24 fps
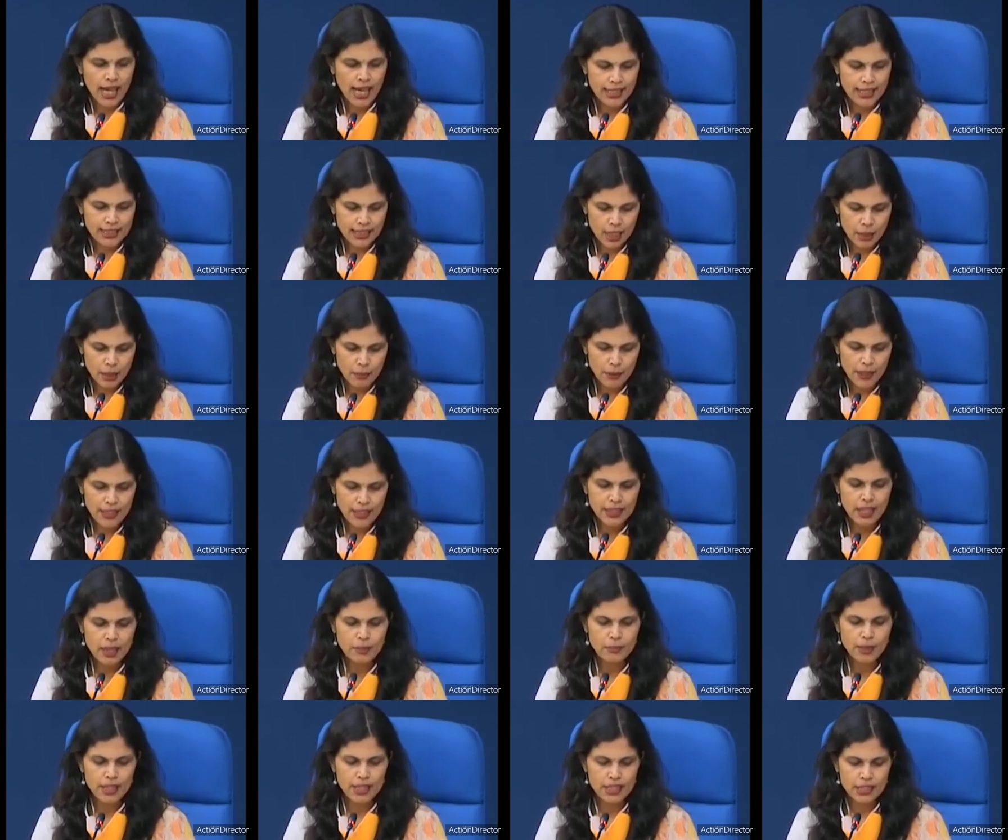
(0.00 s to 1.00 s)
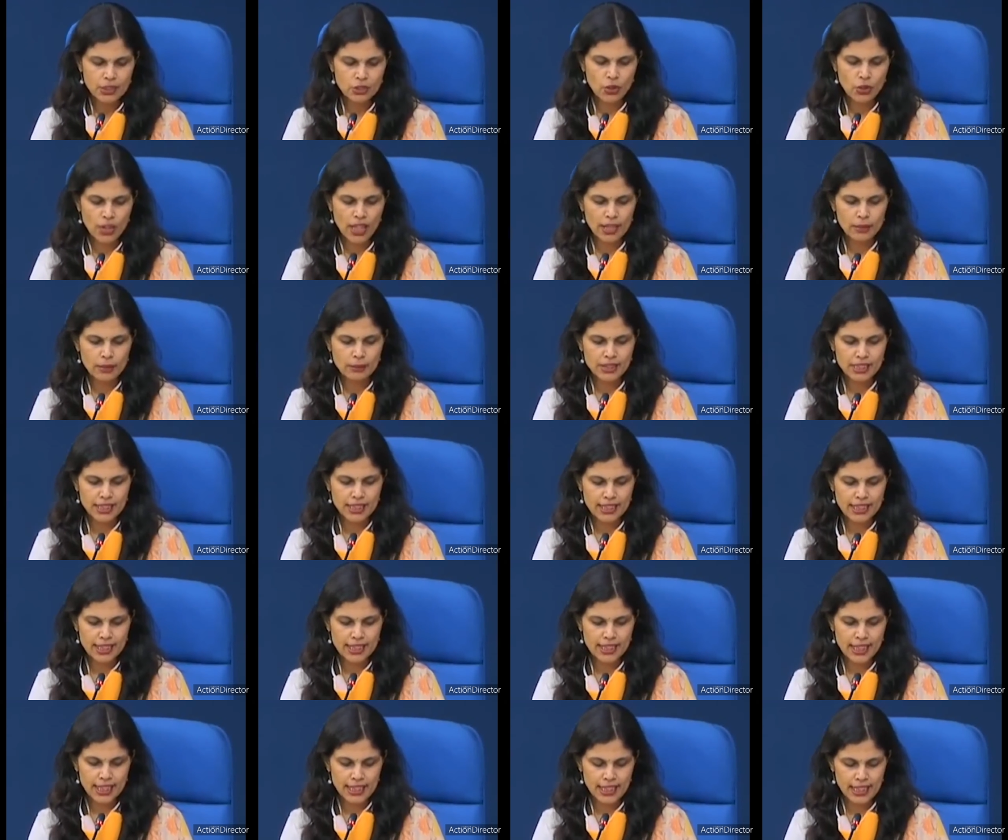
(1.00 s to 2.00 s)
हैदराबाद हमारी जो
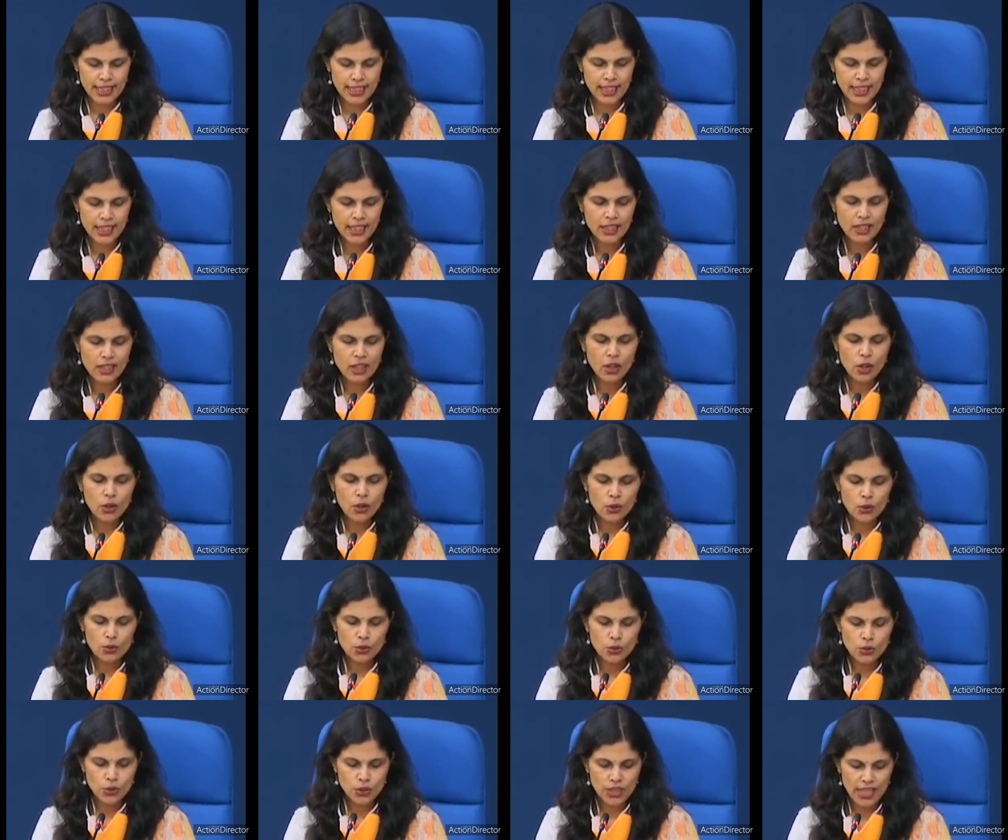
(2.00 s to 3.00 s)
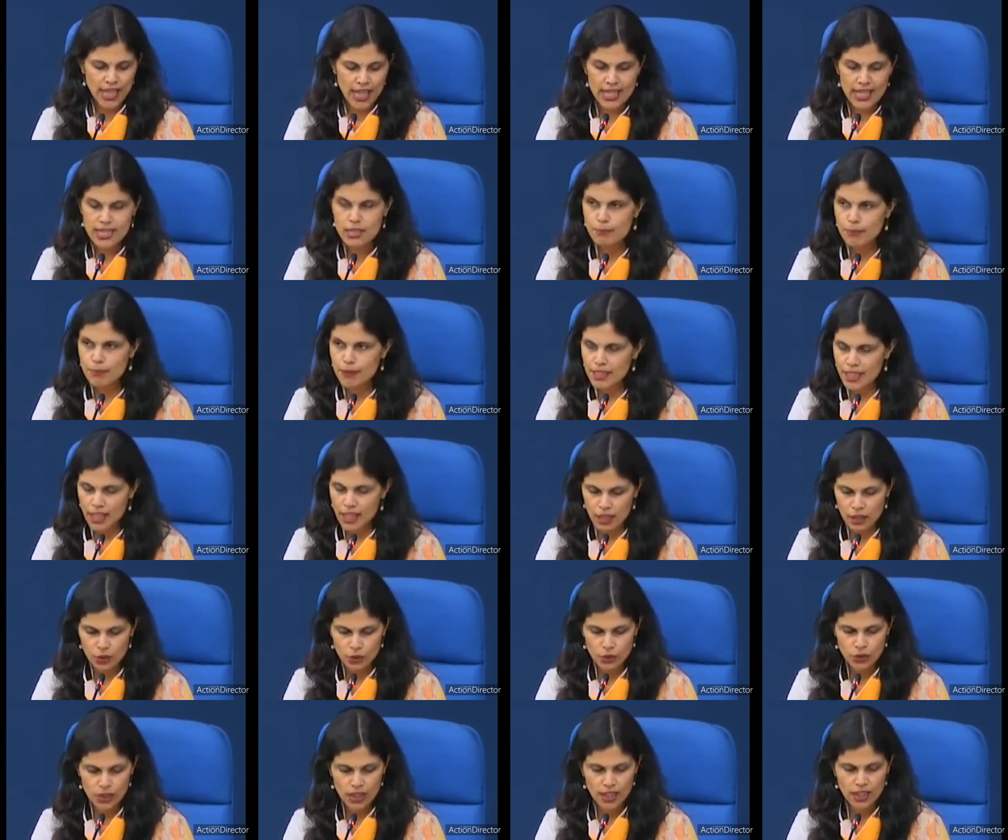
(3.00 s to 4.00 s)
आईएमसीटी गई है उन्होंने
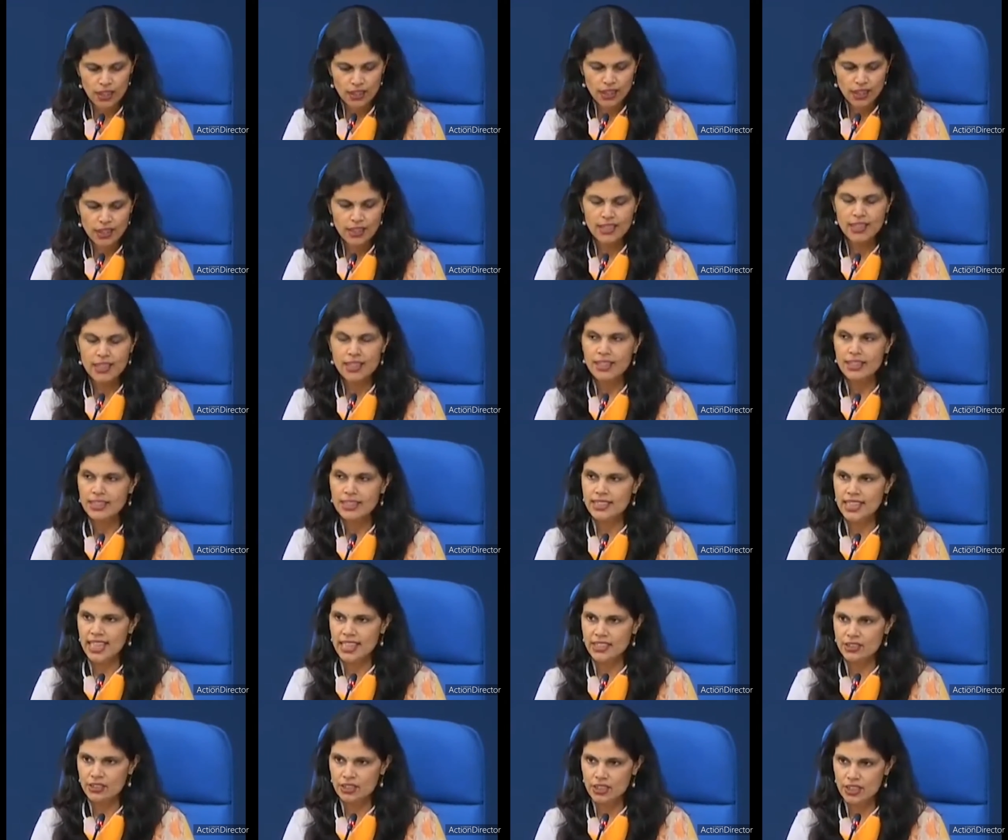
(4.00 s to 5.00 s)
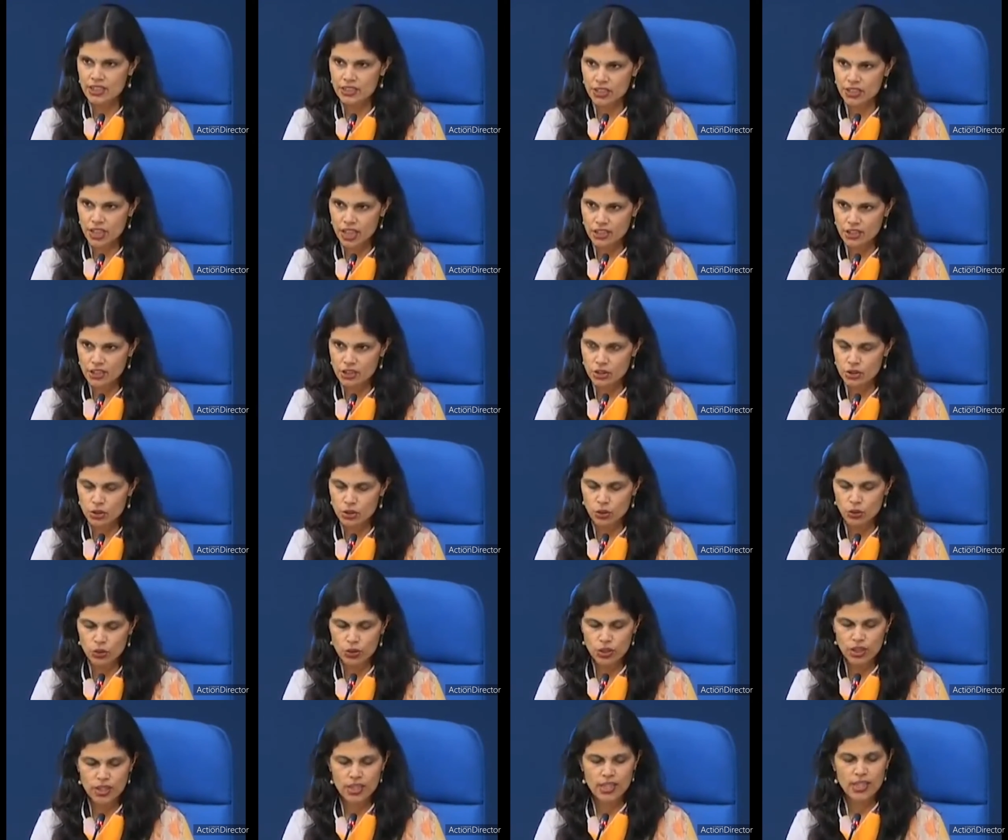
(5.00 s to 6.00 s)
अस्पतालों का सेंट्रल ड्रग
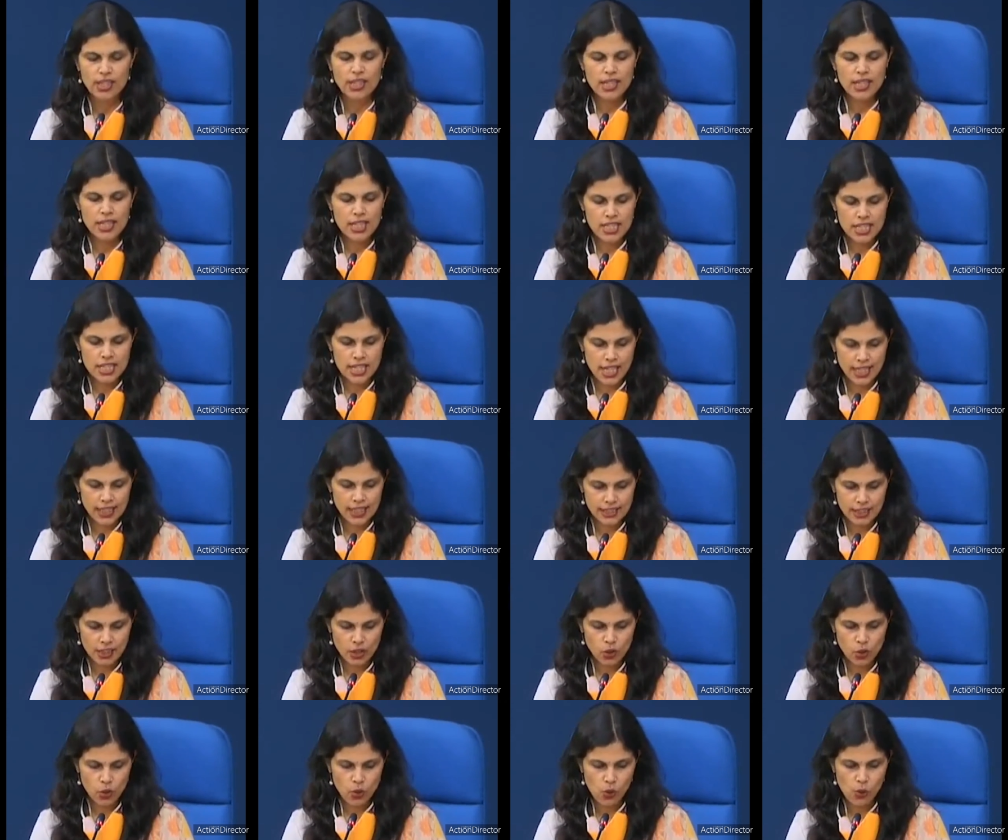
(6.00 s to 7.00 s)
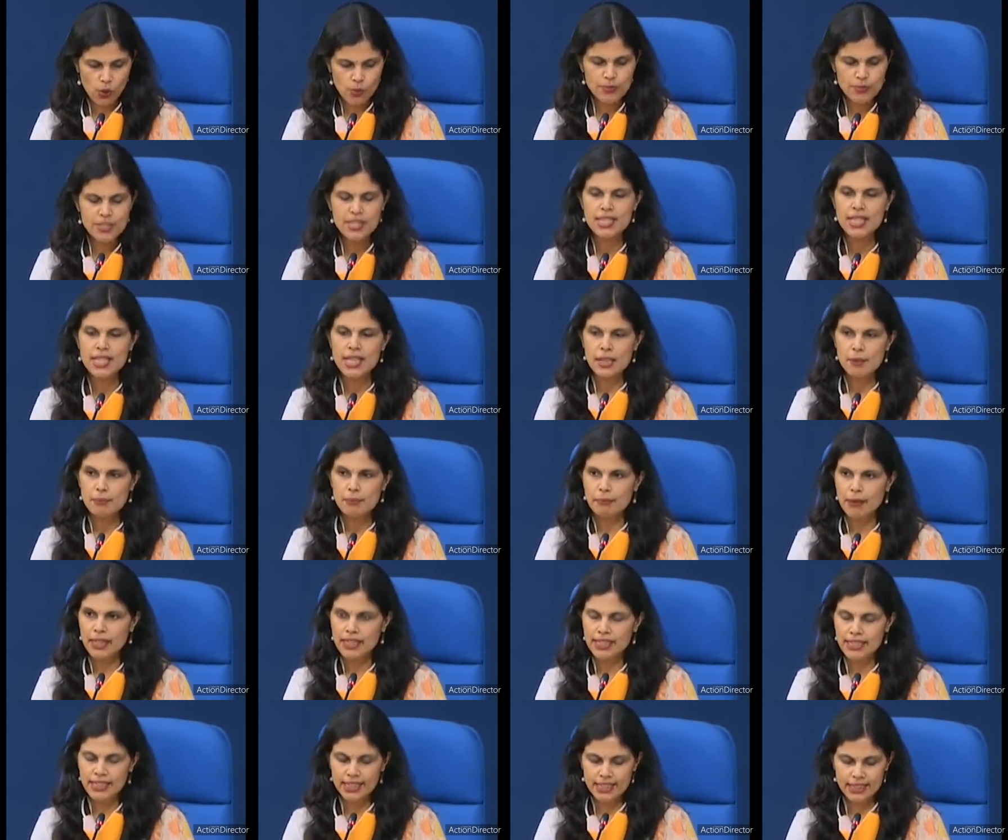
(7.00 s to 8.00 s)
स्टोर शेल्टर होम्स
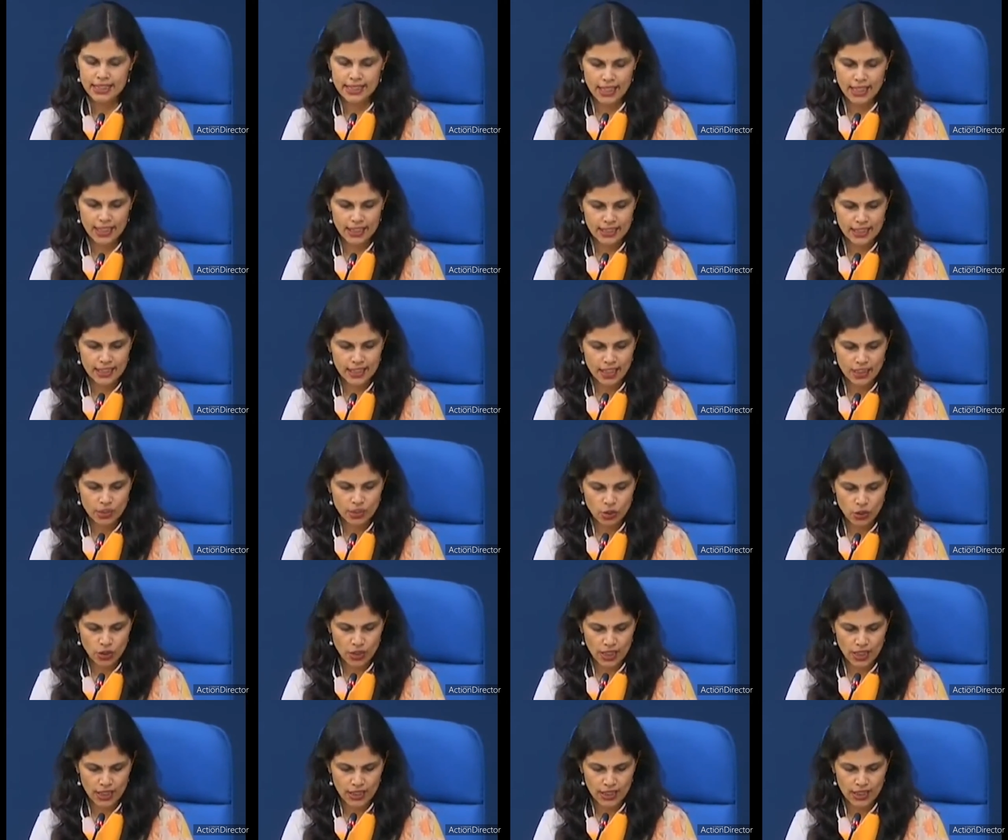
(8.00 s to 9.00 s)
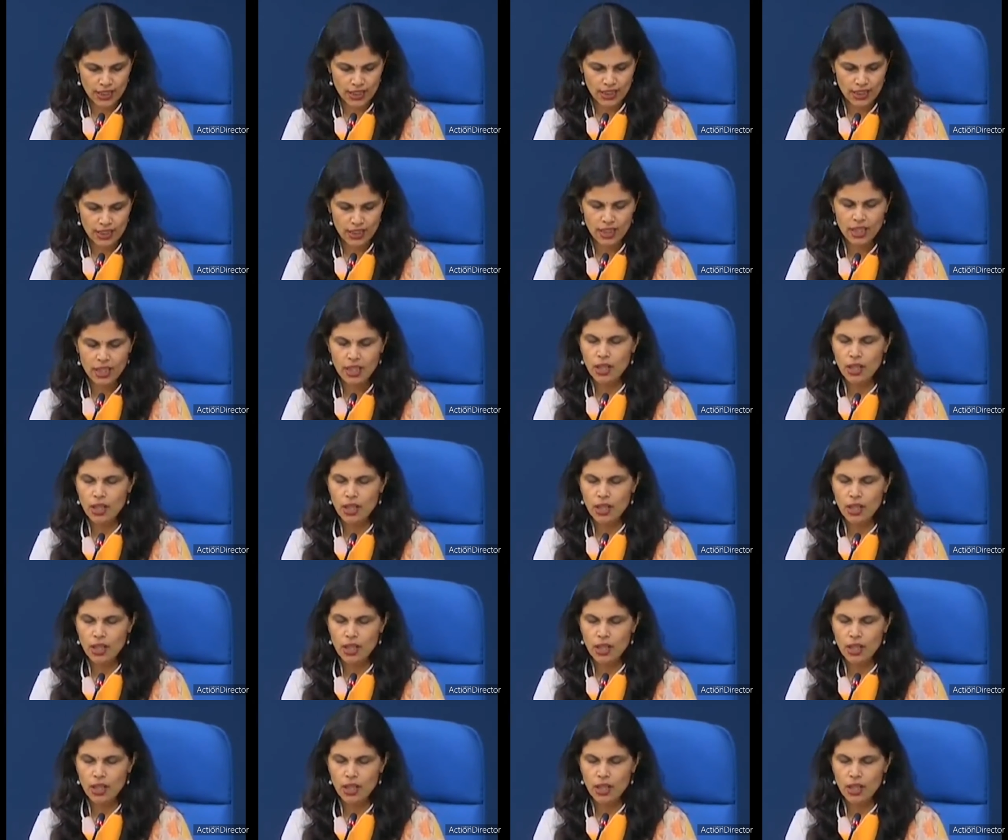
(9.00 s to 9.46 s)
मंडी इत्यादि का दौरा किया